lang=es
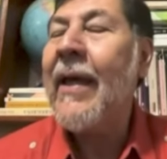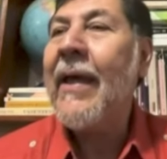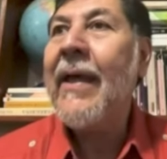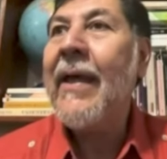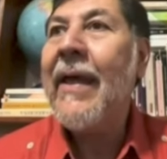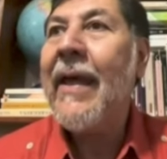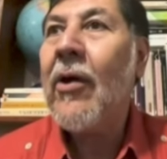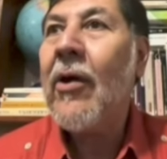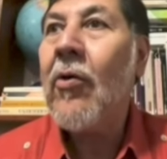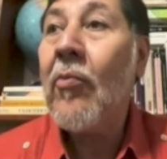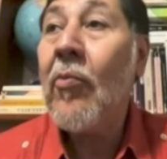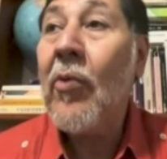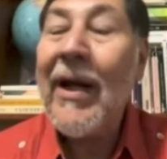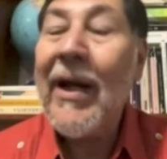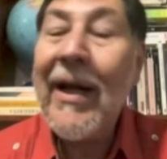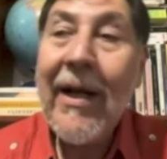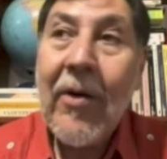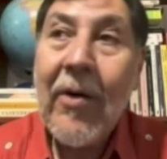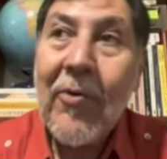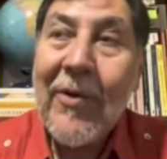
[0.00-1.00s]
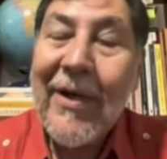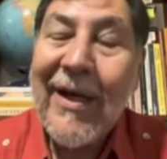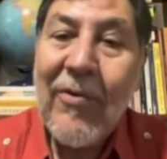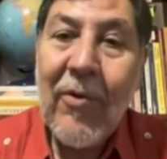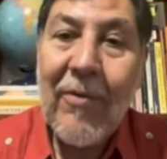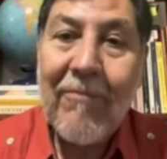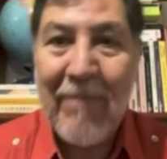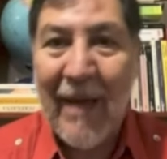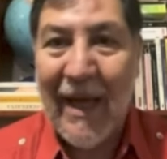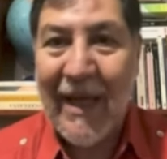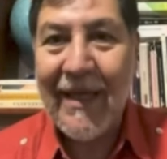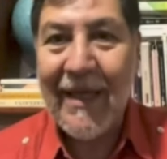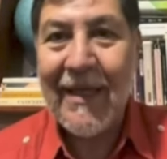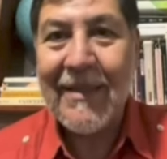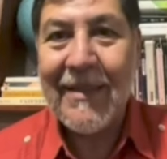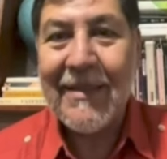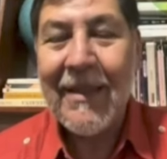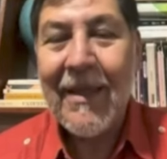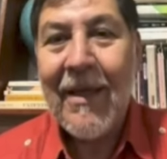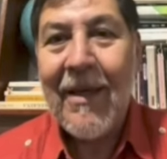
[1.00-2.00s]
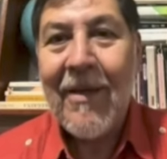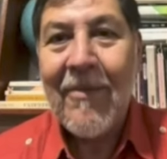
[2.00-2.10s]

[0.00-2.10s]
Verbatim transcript: y como he recorrido el país,